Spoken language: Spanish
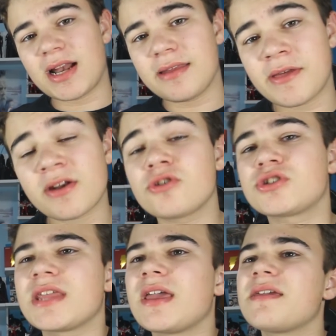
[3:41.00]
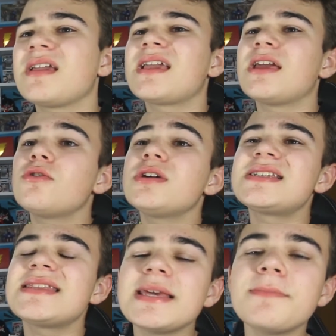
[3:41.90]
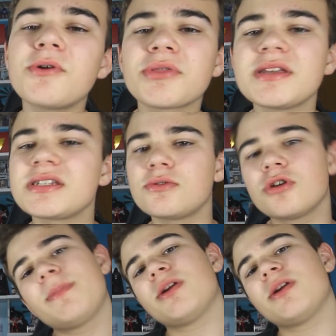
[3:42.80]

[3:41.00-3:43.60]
finalizar, nos añaden que no es 100% seguro,